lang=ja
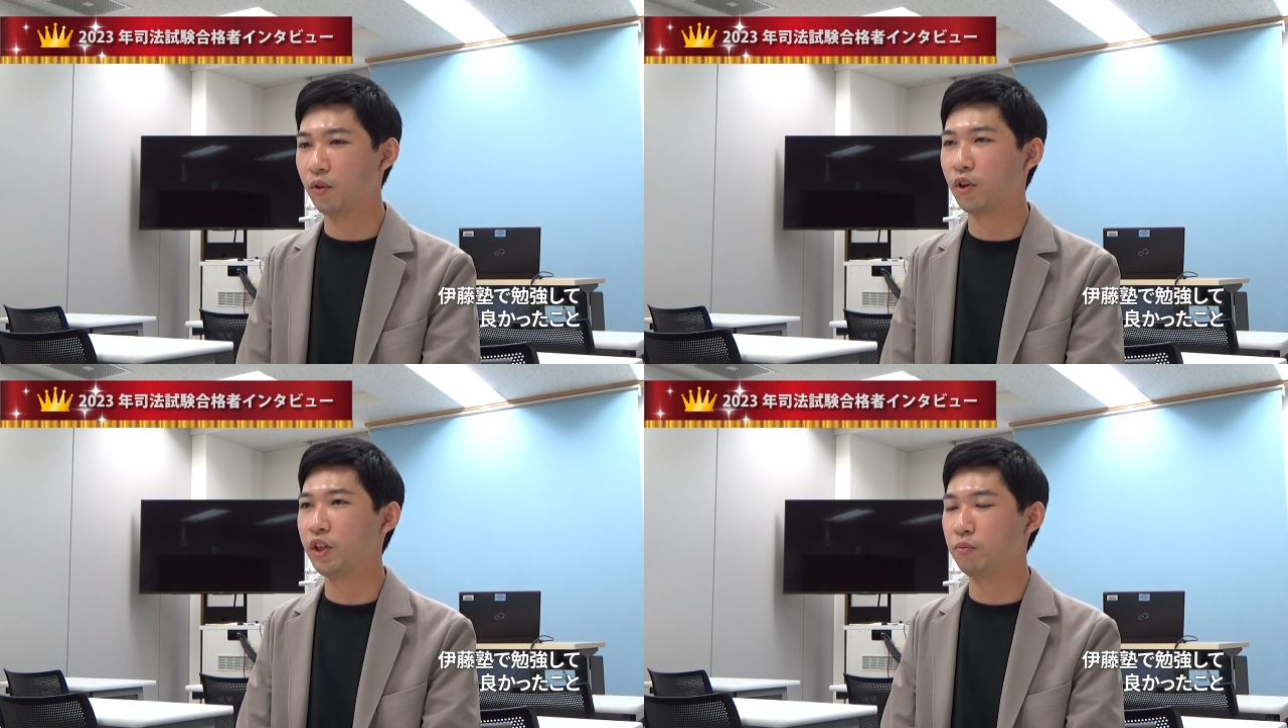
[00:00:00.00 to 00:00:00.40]

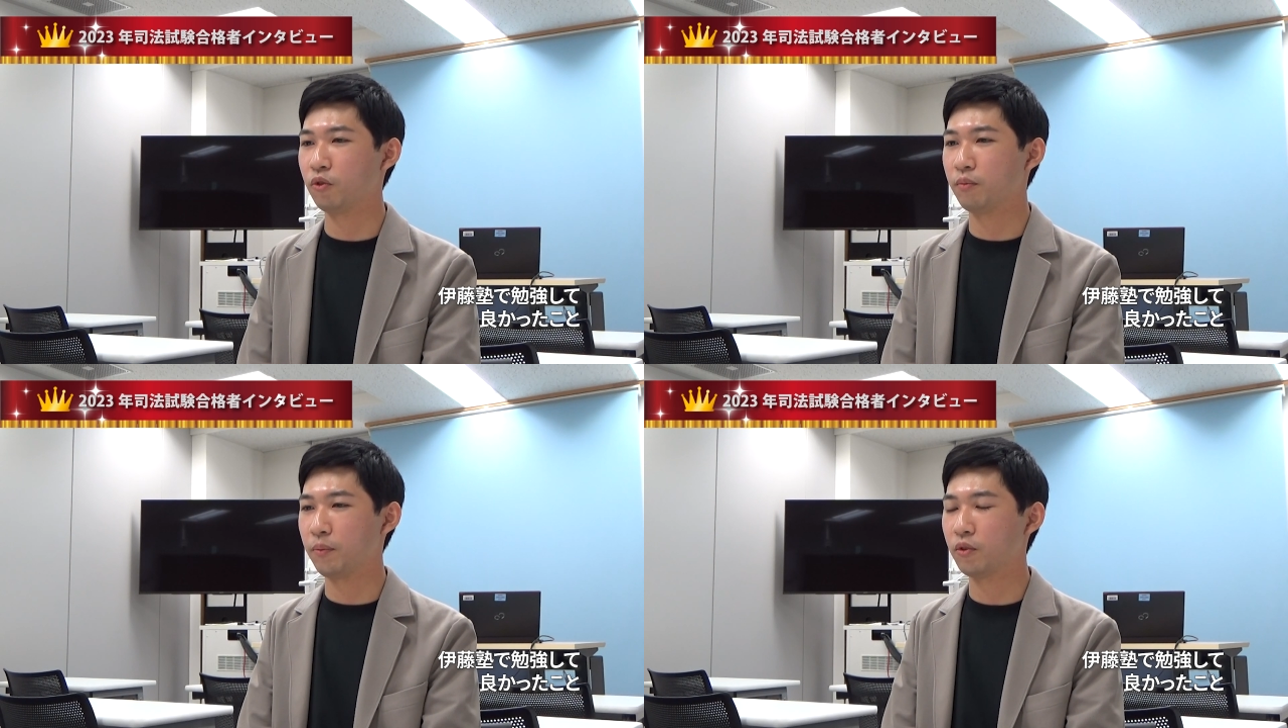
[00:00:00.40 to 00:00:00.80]
他に
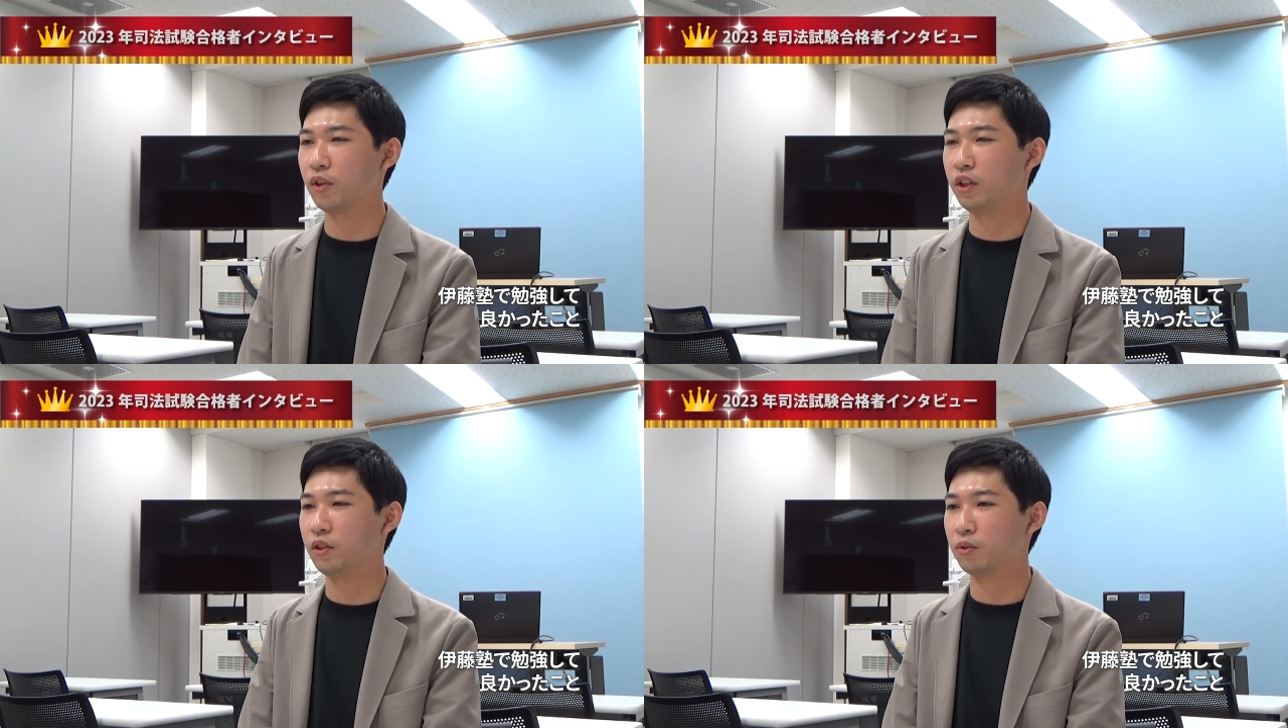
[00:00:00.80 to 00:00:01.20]
も、ま僕
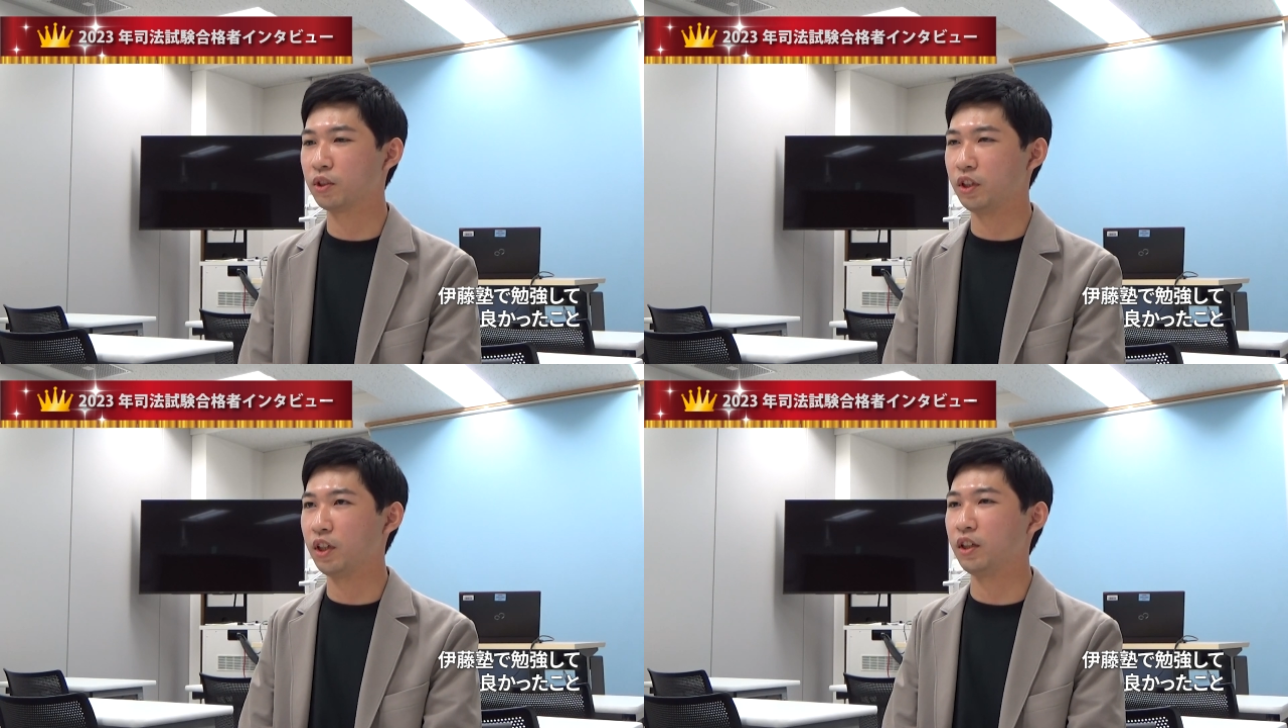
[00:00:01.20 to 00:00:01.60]
は利用し
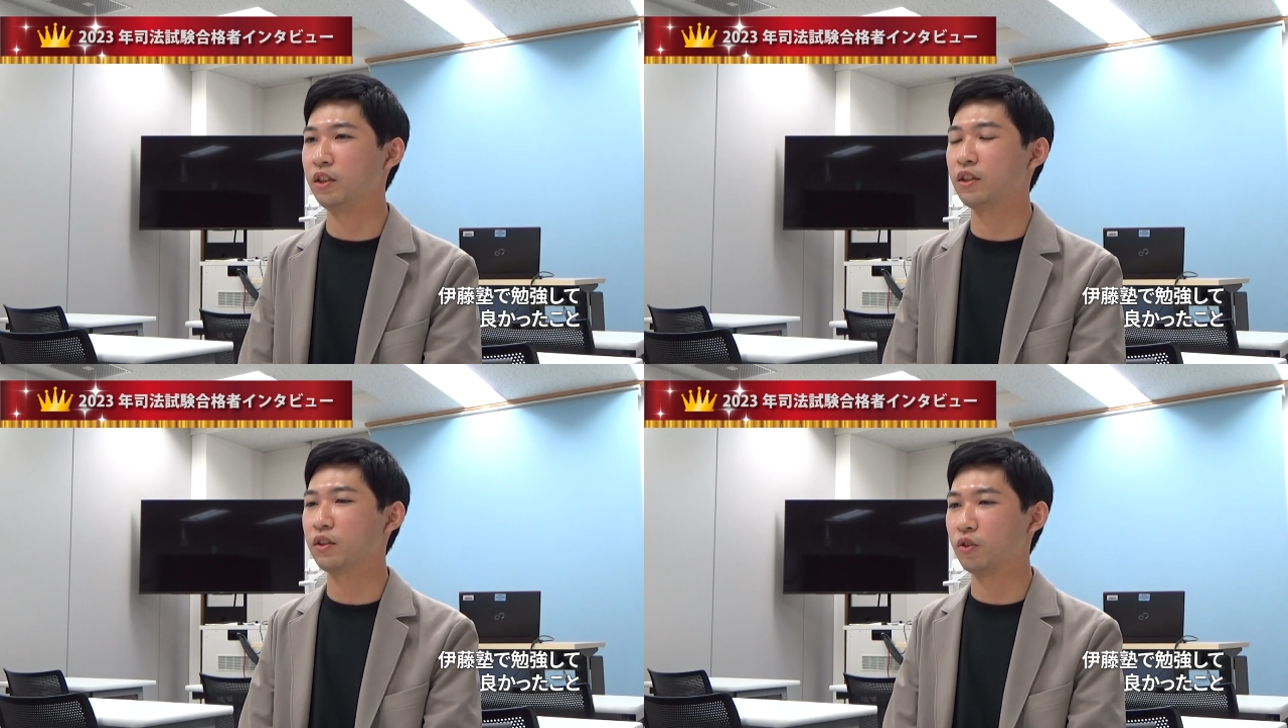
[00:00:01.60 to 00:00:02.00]
ていたいん
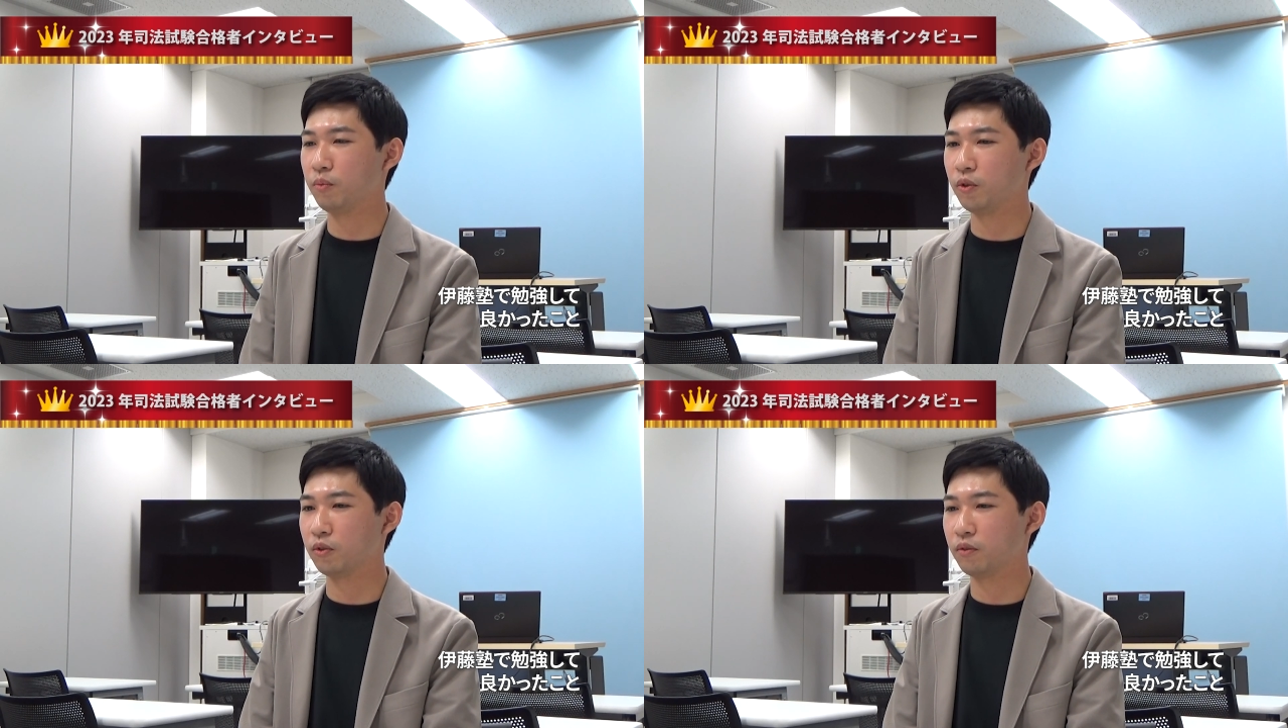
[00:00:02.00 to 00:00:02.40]
ですけど
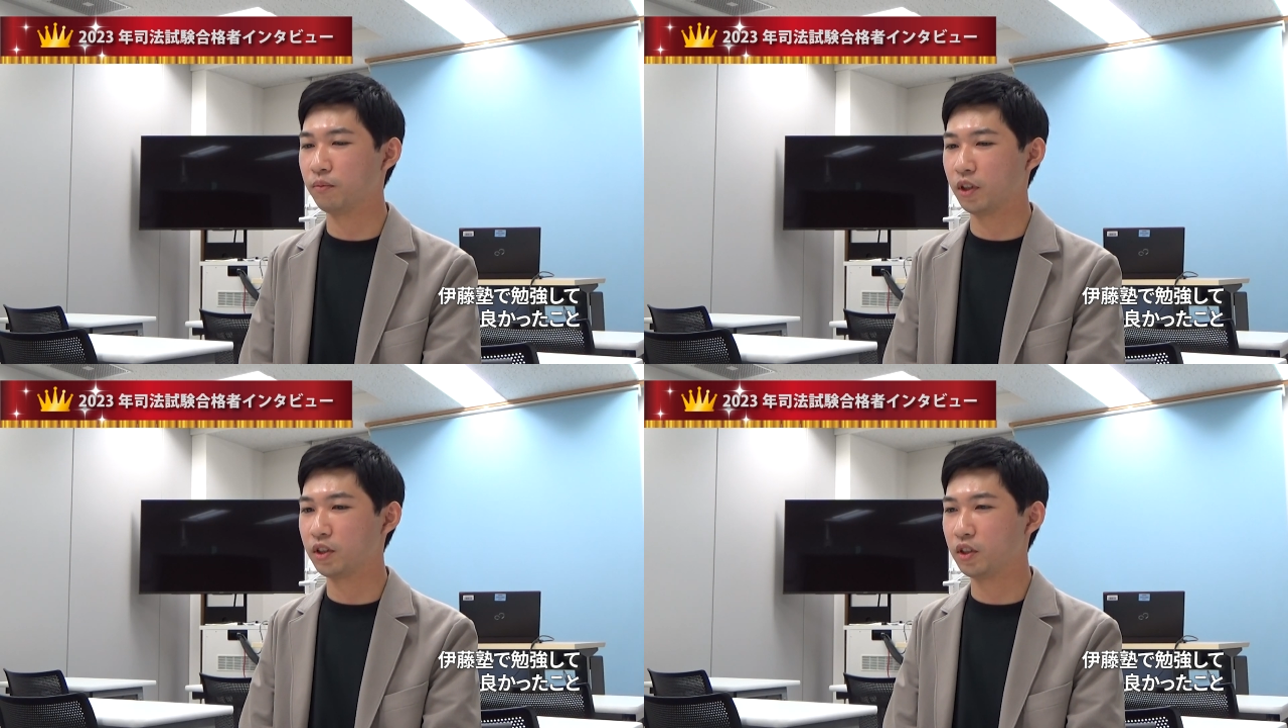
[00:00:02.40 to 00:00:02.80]
も、
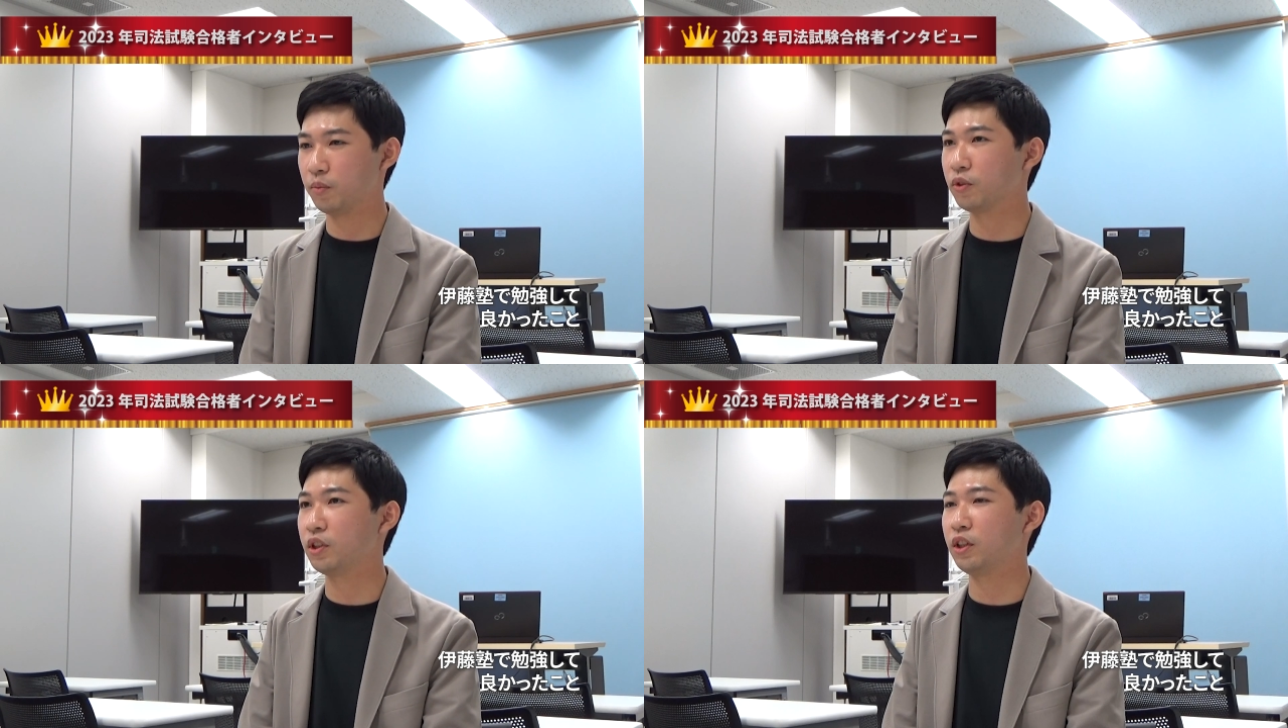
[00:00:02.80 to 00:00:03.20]
ま質
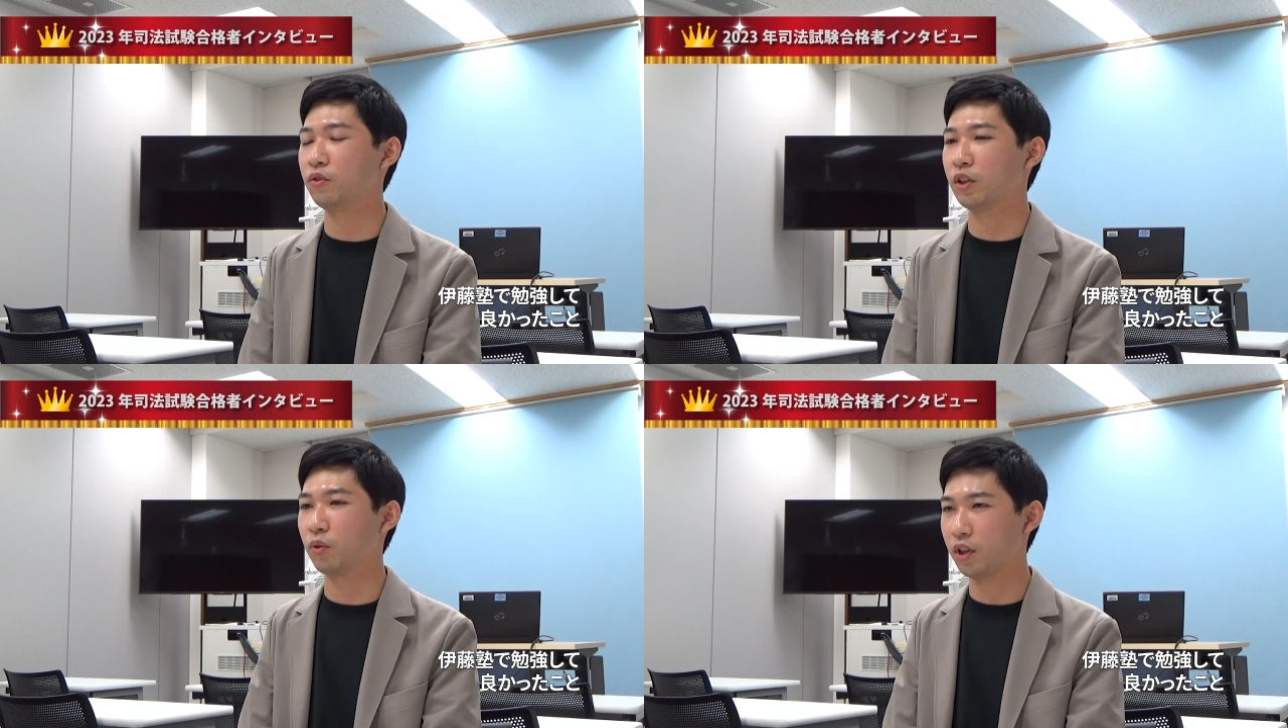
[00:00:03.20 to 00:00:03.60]
問制度
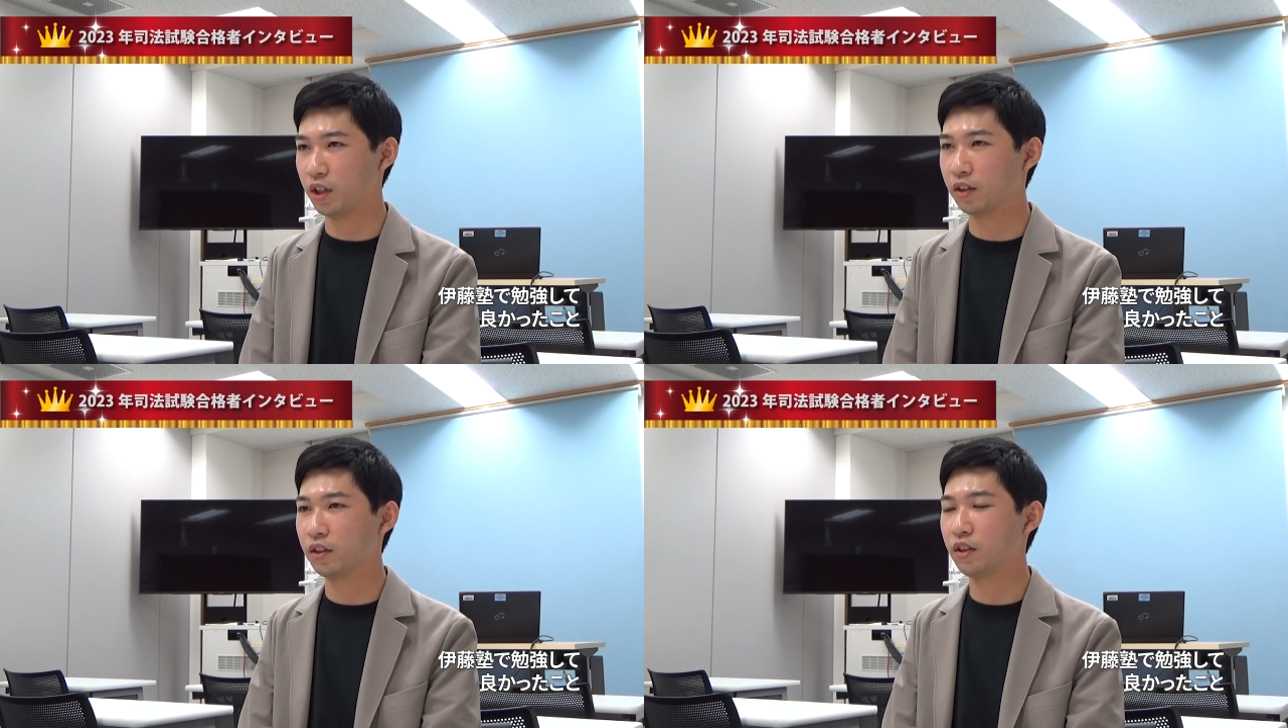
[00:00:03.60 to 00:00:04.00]
だとか、